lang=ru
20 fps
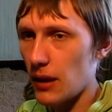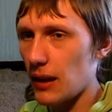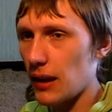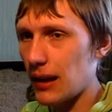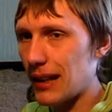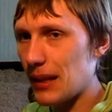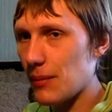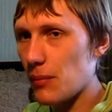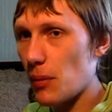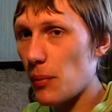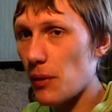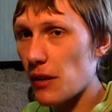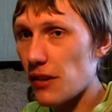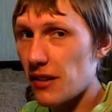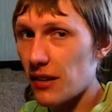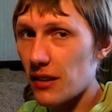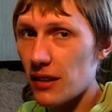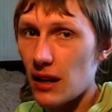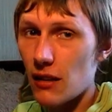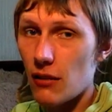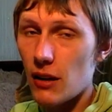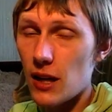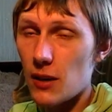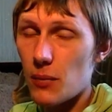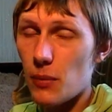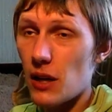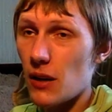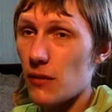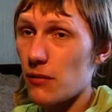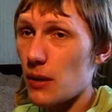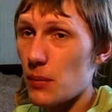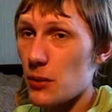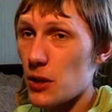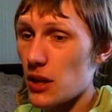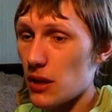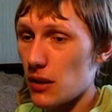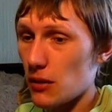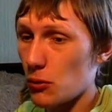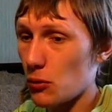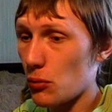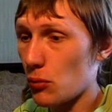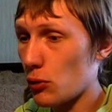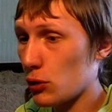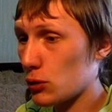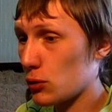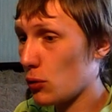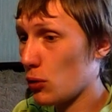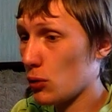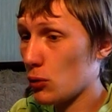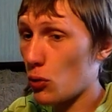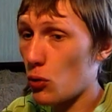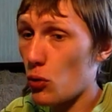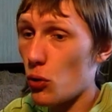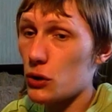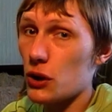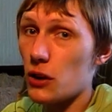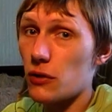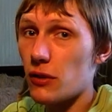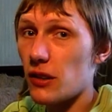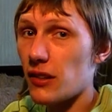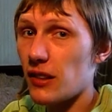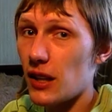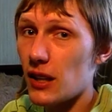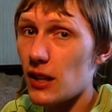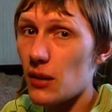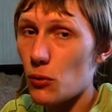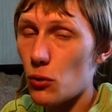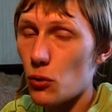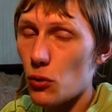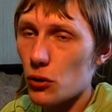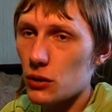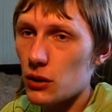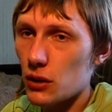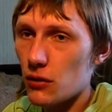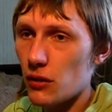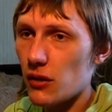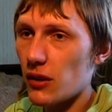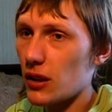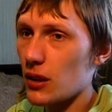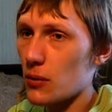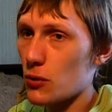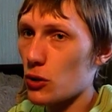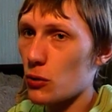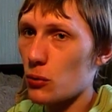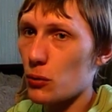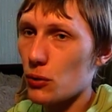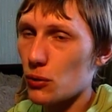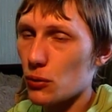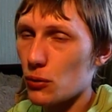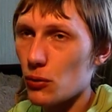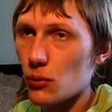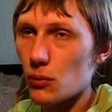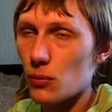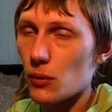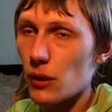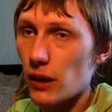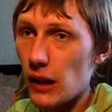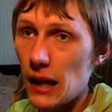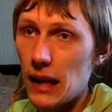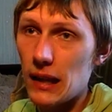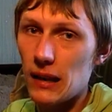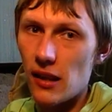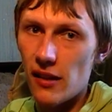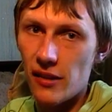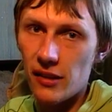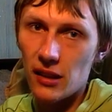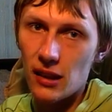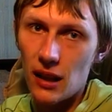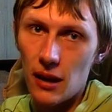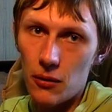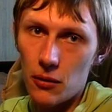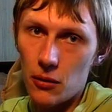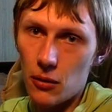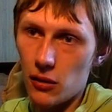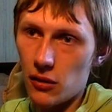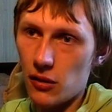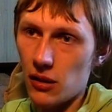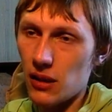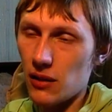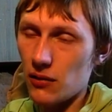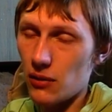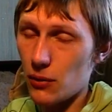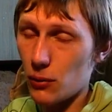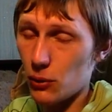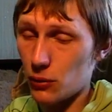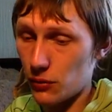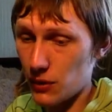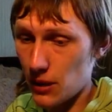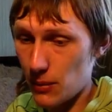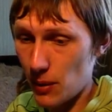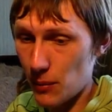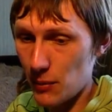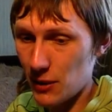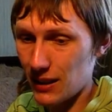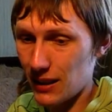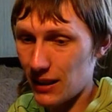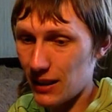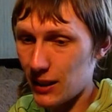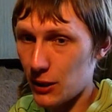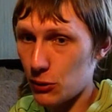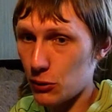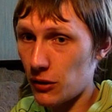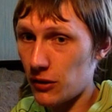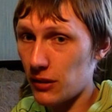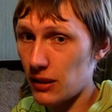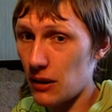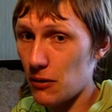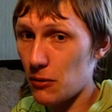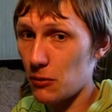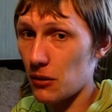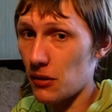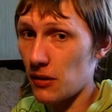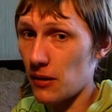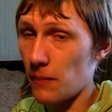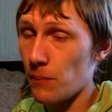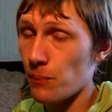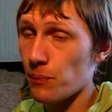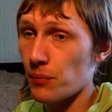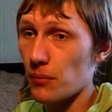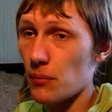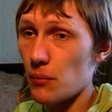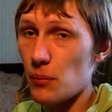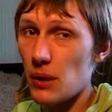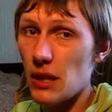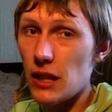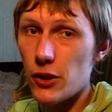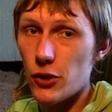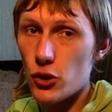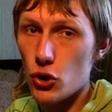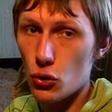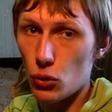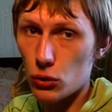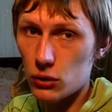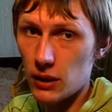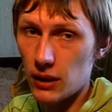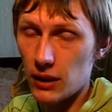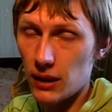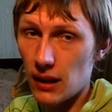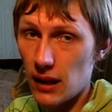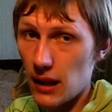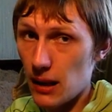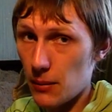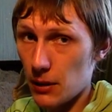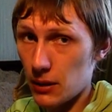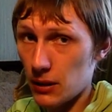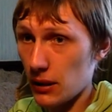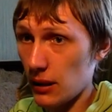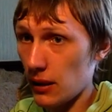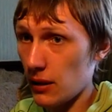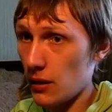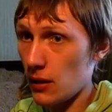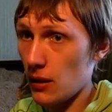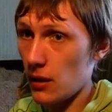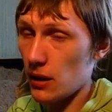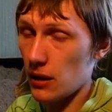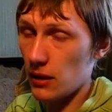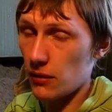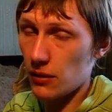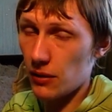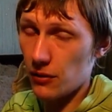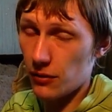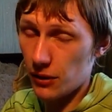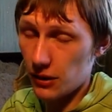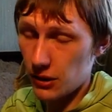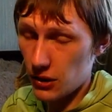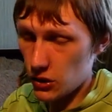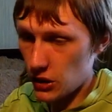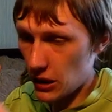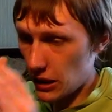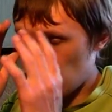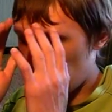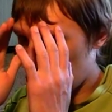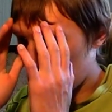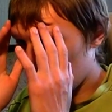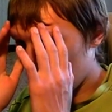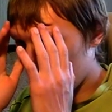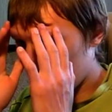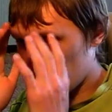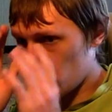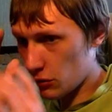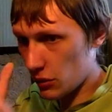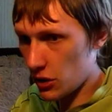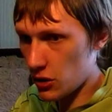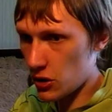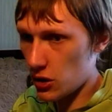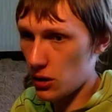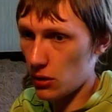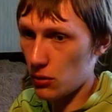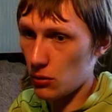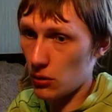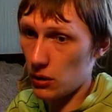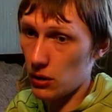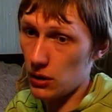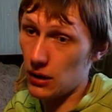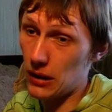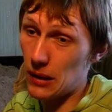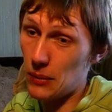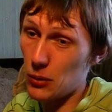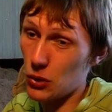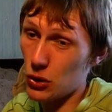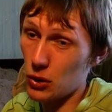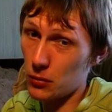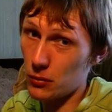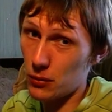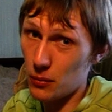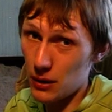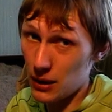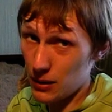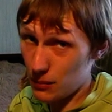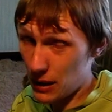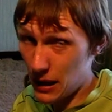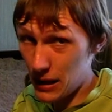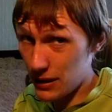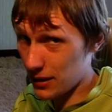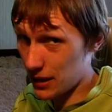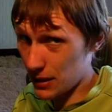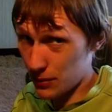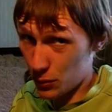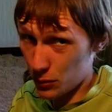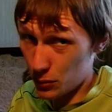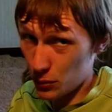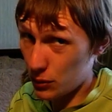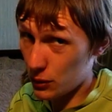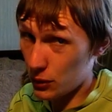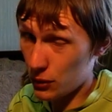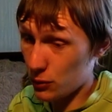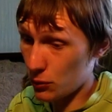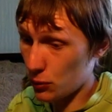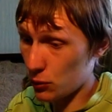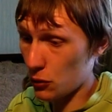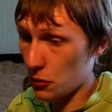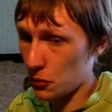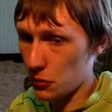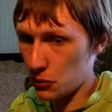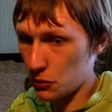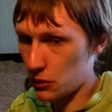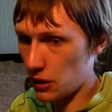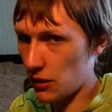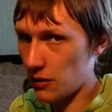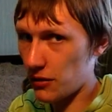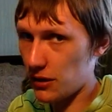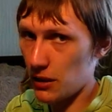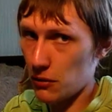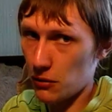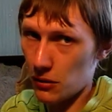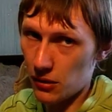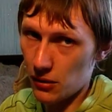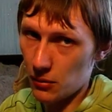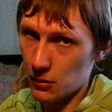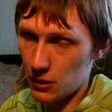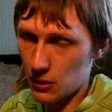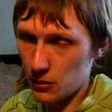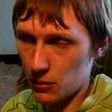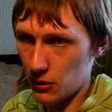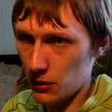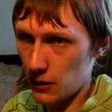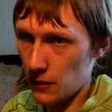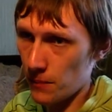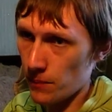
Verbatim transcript: либо прессинговать прям вообще, ну вот он уходит, вы за ним, уходит, вы за ним, чтобы он ну, реально останавливался. И вы вот в те моменты, когда он останавливается, били четко, грамотно, и вы возвращались в плотную защиту. И либо чтобы вы были маленьким, ему было неудобно, как с Дэвисом это было.